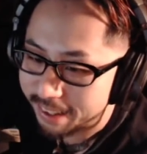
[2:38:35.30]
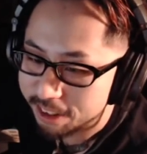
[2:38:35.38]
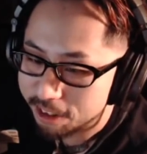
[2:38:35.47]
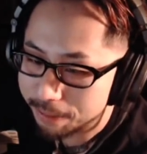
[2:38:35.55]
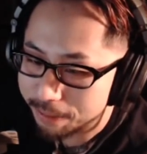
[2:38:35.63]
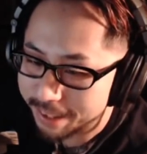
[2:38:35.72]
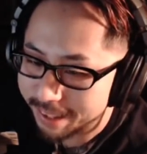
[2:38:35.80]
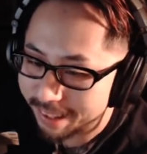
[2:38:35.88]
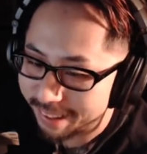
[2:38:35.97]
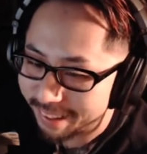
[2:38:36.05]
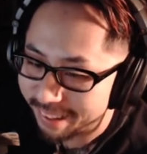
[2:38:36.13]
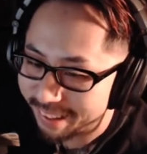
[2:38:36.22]
と待って
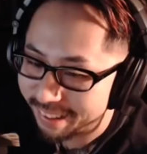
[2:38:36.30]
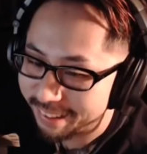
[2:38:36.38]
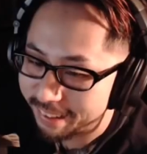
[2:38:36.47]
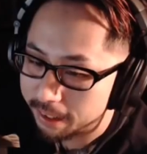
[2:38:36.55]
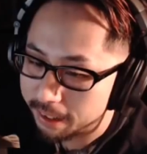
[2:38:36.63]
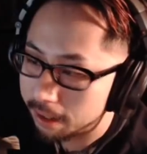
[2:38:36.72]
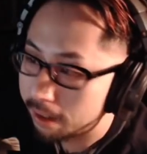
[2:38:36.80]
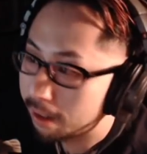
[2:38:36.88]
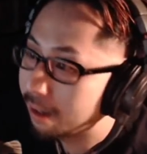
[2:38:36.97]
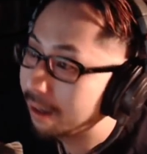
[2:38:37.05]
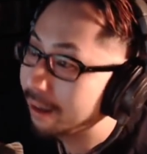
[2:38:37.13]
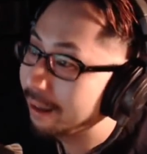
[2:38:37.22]

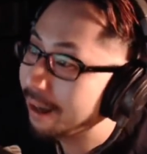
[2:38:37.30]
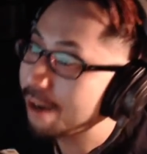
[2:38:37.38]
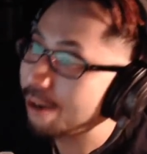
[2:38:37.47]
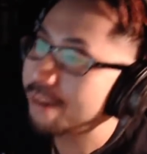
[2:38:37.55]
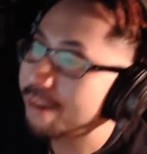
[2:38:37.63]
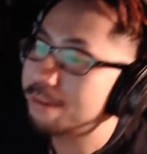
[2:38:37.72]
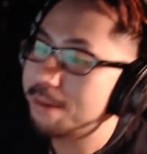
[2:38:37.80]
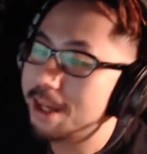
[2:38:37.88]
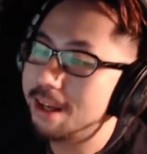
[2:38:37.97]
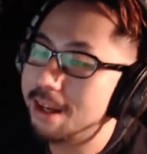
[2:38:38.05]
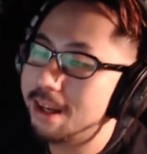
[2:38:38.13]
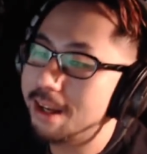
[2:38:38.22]
はいおやす
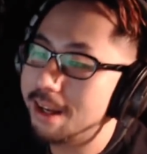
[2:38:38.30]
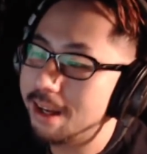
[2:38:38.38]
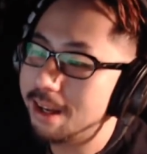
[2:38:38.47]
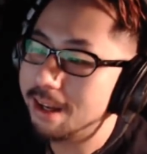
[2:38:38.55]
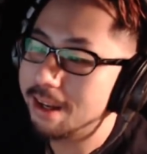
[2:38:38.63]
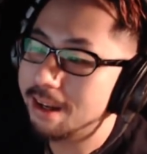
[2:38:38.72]
み。